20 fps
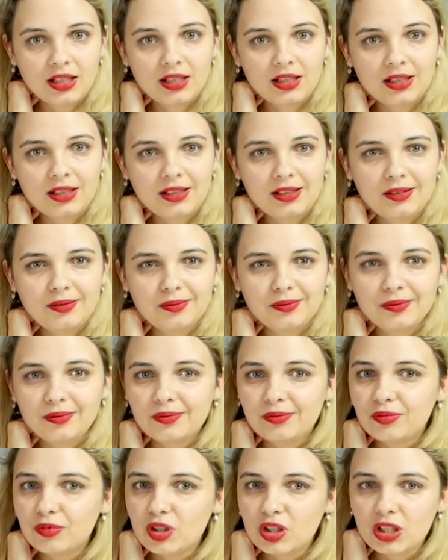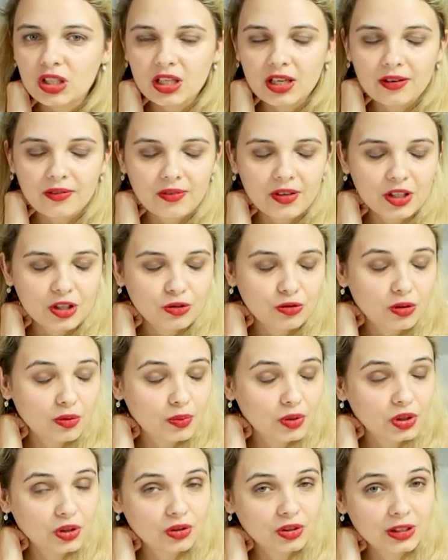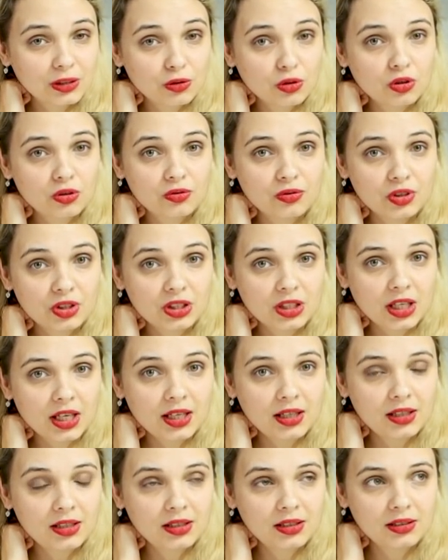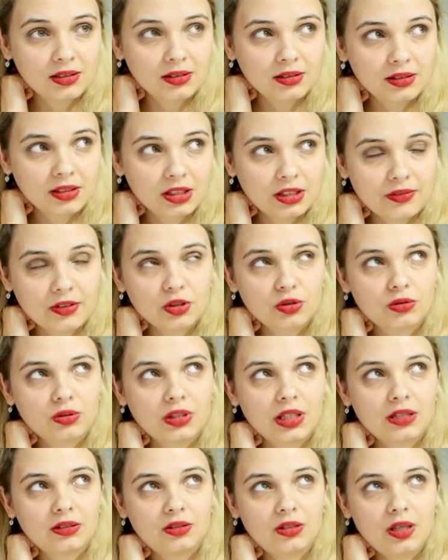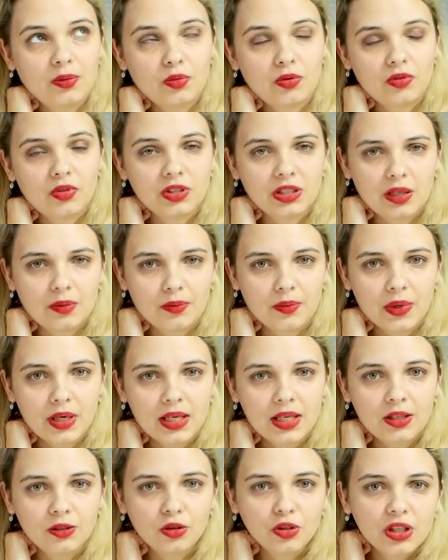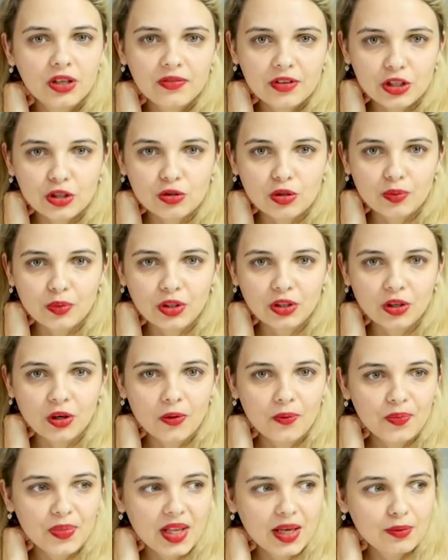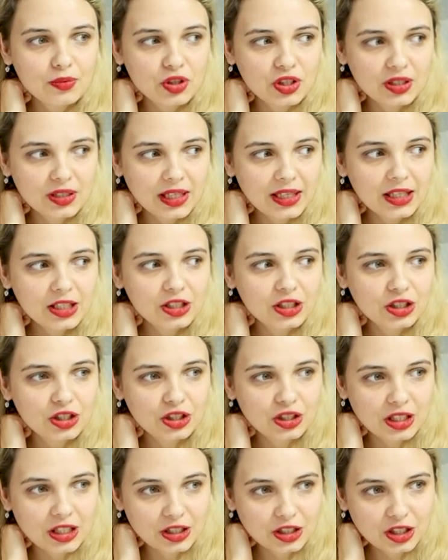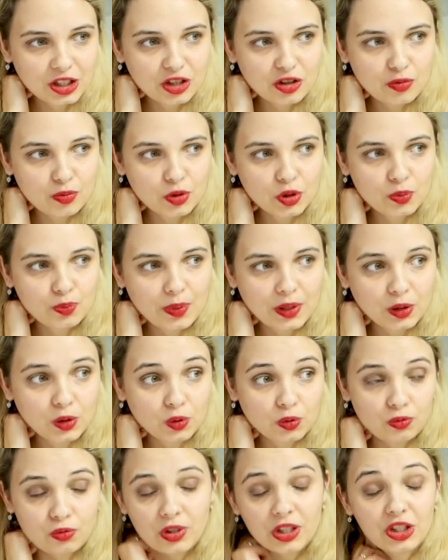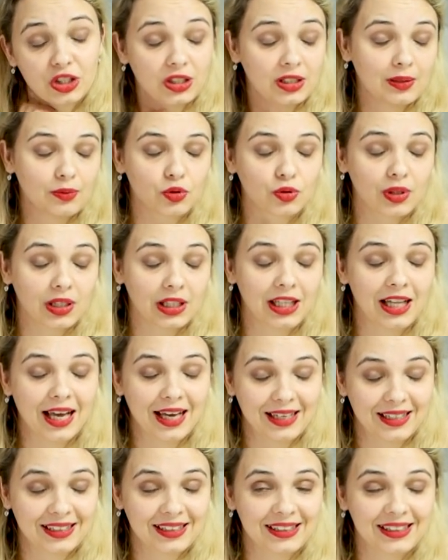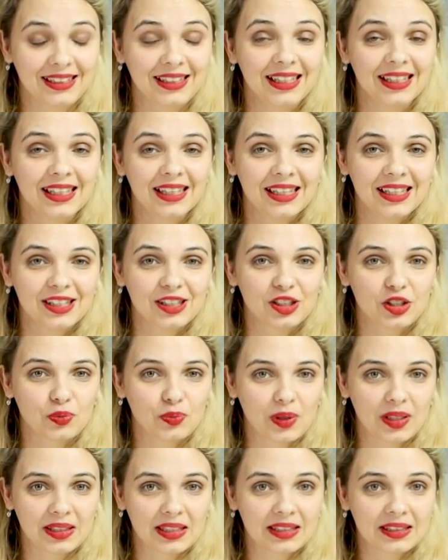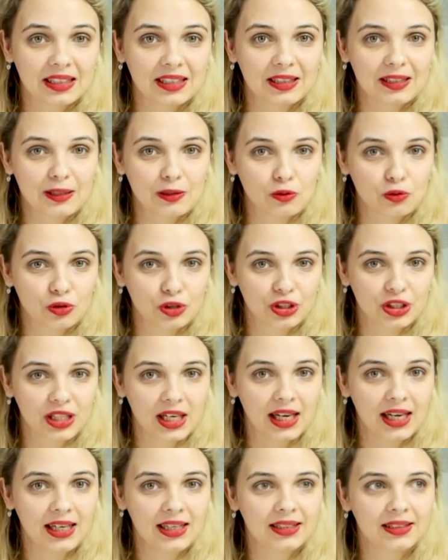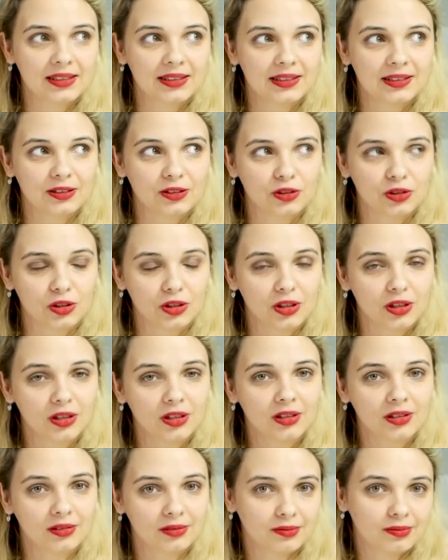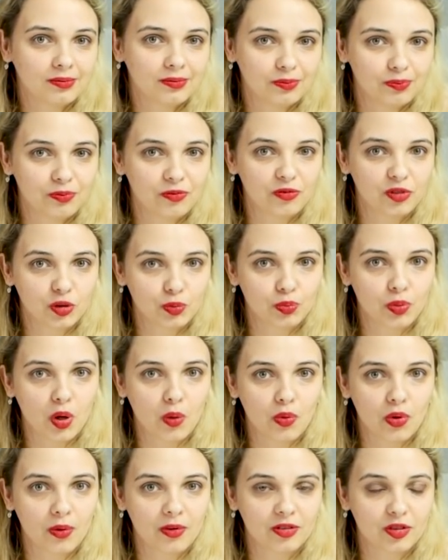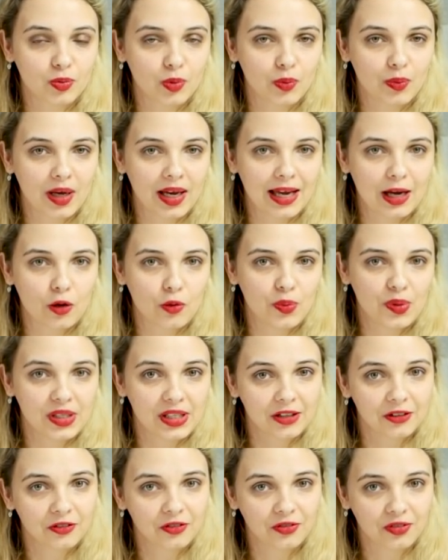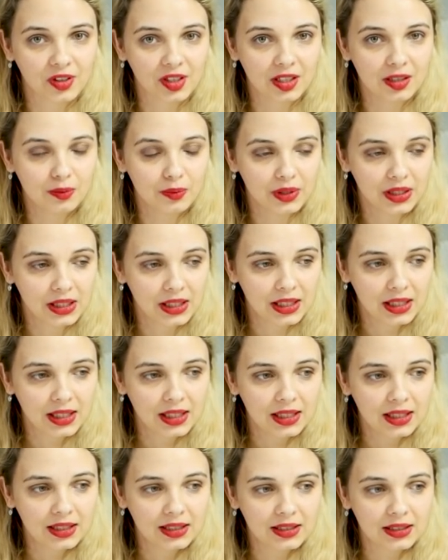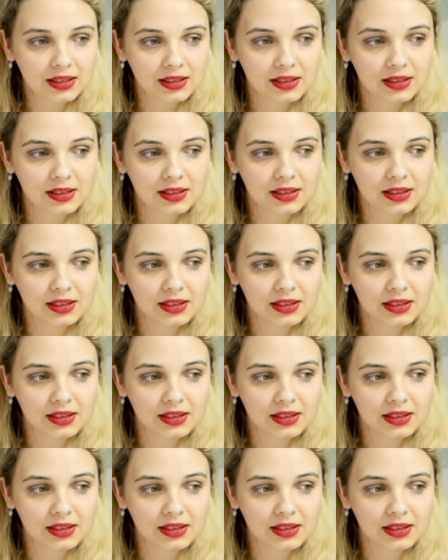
i, i nie weszło mi to całkowicie. Nie weszło, jak co ja powiedziałam? No nie weszło mi to. Przyznaję się szczerze, że w przypadku właśnie na przykład Lalki czy pana Tadeusza, no wspom- wspomagał mnie film e,